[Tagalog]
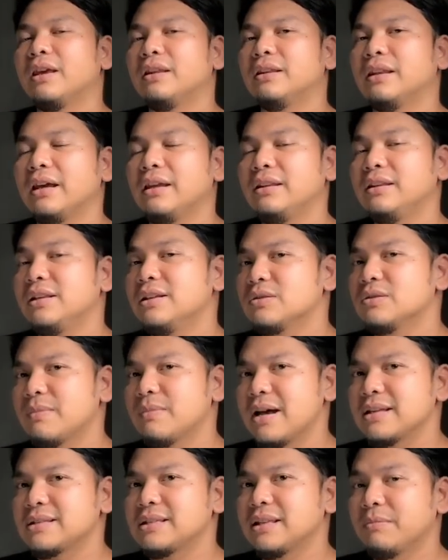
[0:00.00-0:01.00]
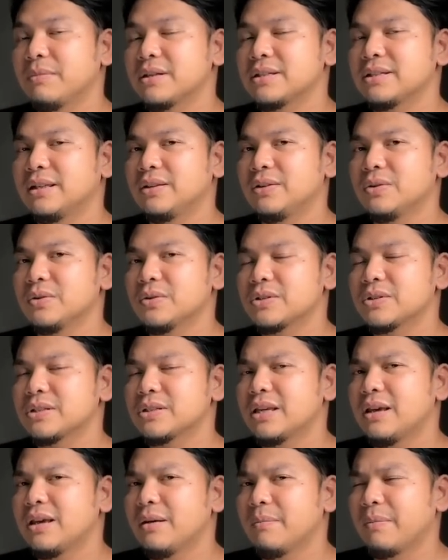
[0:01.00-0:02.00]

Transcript: na hindi sumasamba sa Diyos.